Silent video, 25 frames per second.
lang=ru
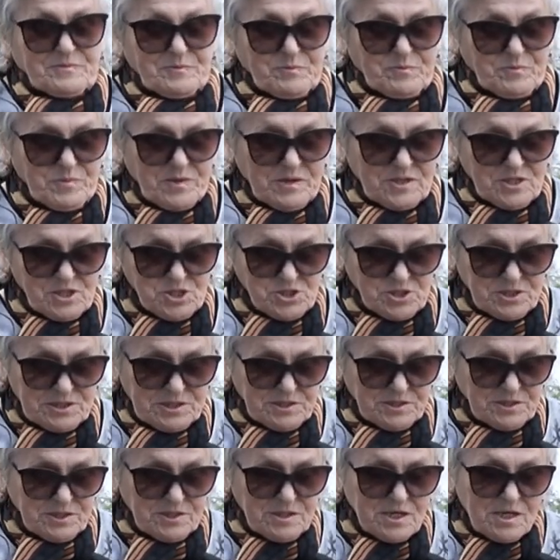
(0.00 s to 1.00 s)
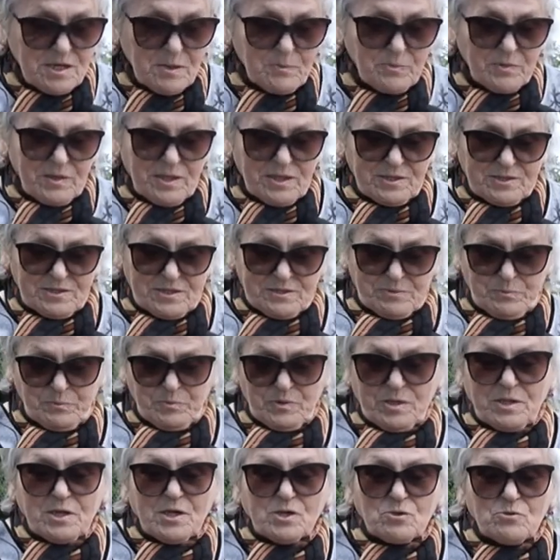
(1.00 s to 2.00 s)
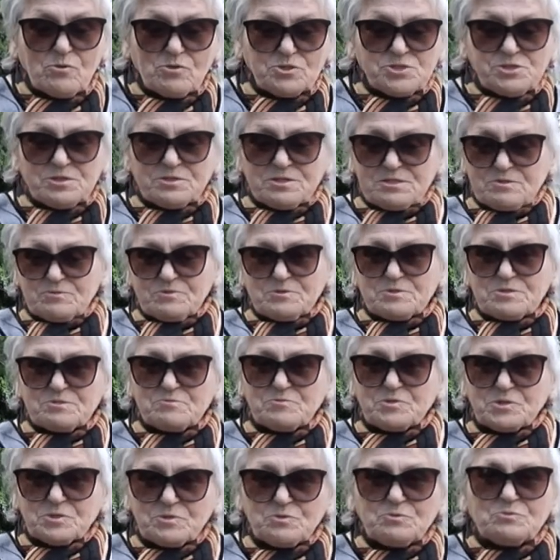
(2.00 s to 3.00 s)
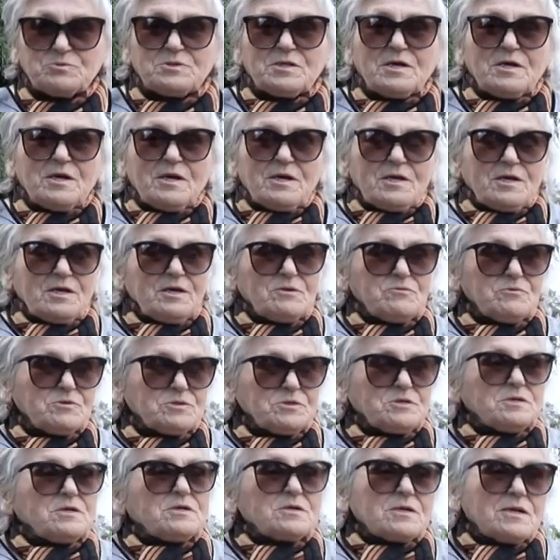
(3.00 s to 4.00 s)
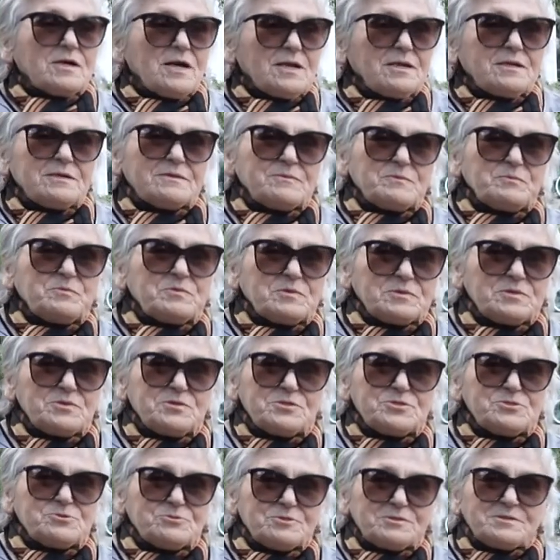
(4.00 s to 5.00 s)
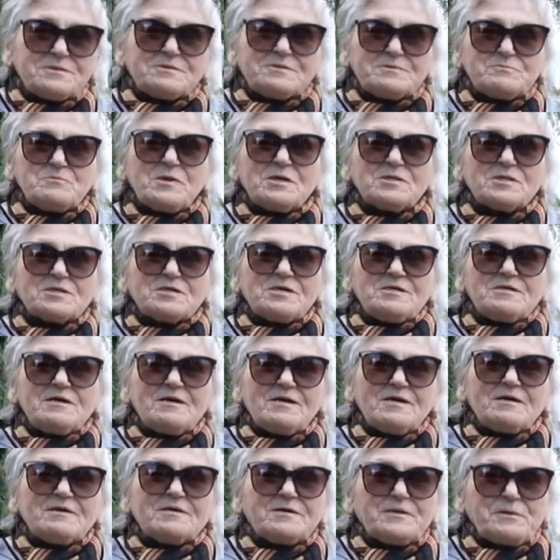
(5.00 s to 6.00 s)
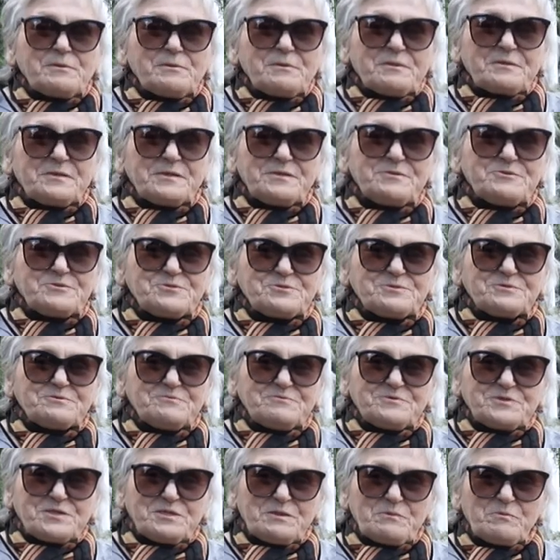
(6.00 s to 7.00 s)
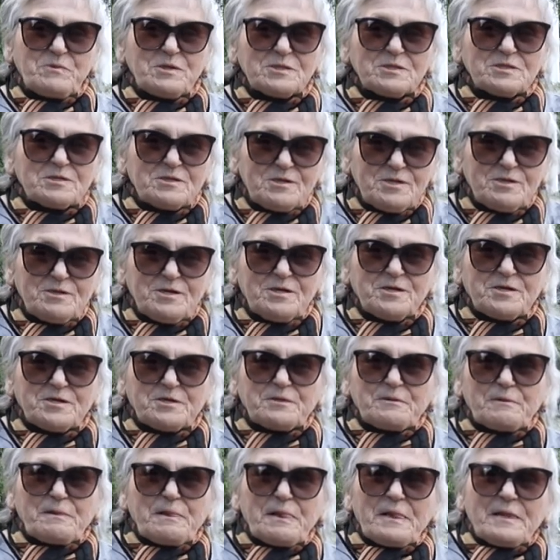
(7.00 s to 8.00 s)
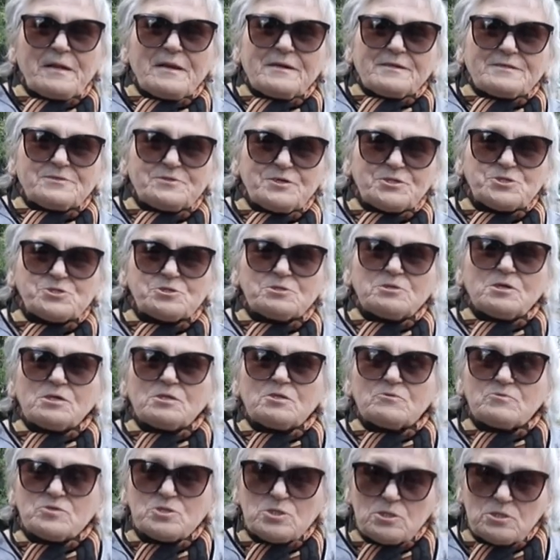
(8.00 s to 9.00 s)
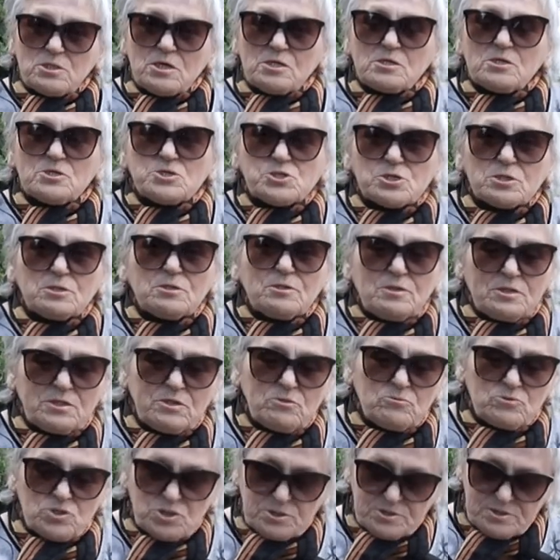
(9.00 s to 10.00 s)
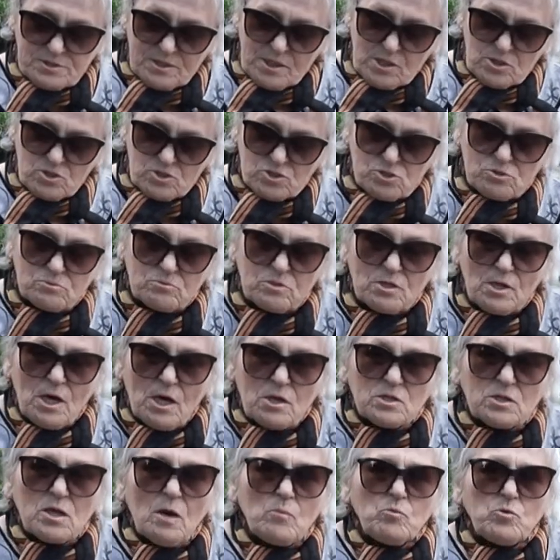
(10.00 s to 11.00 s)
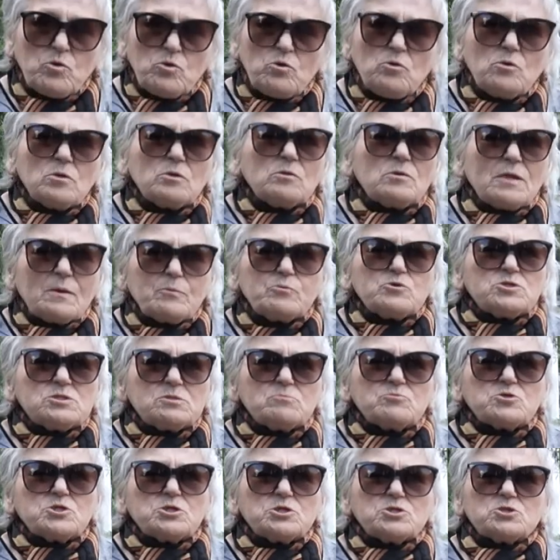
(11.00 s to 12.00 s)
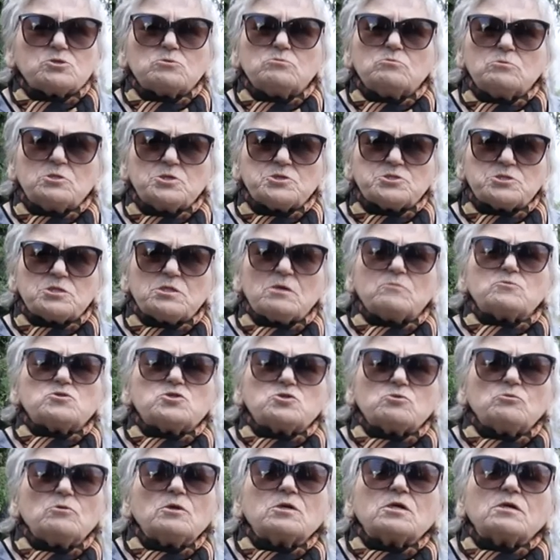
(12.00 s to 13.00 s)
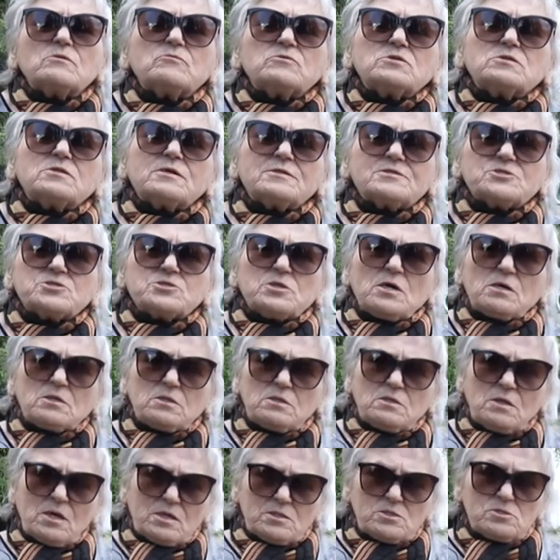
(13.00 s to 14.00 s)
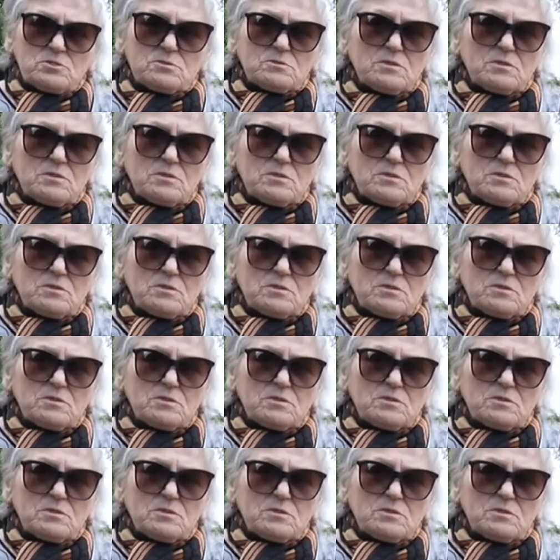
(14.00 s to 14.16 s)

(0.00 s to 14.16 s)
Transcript: палочка длиннее, покороче, свернут. И вот играли, он несет ее, матка-яйка. Они все говорили, матка-яйка. Значит, надо все яички, они уже знают, что там у нее, допустим, 6 курищ, она столько вот должна отдать.